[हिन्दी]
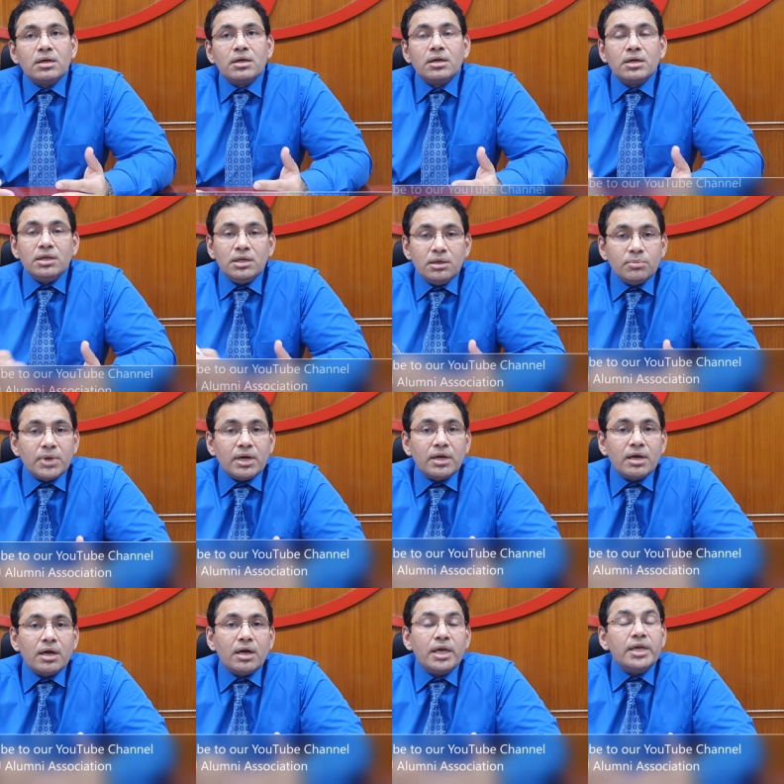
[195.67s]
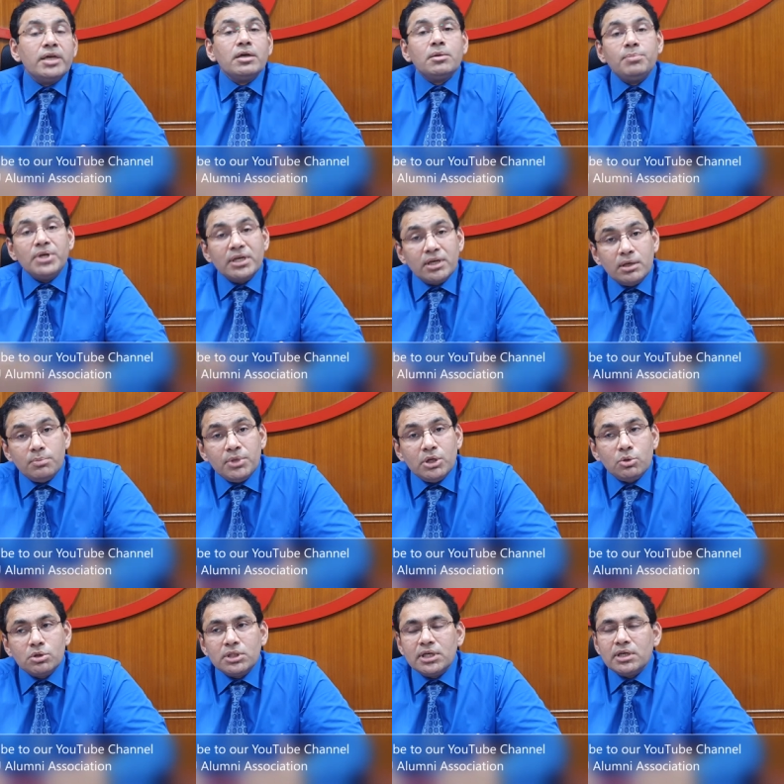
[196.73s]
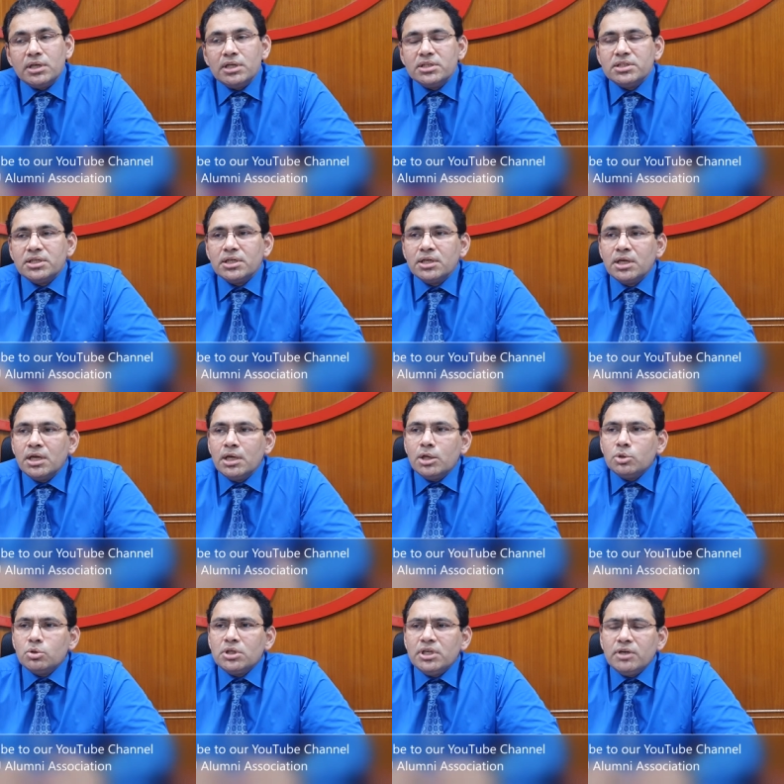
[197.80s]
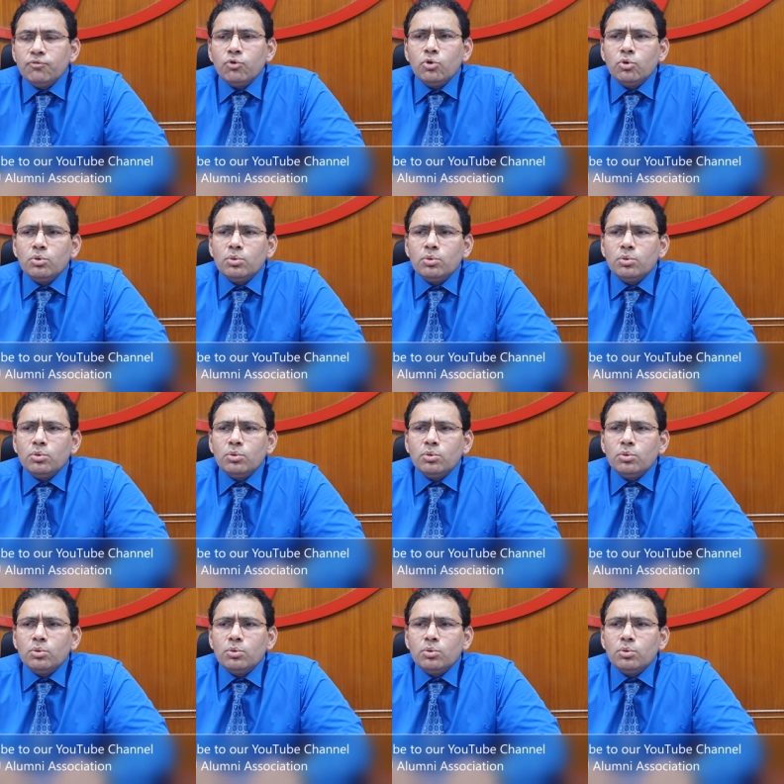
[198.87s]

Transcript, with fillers: क्रीम आया एयर बी को देख लीजिए तो ये वो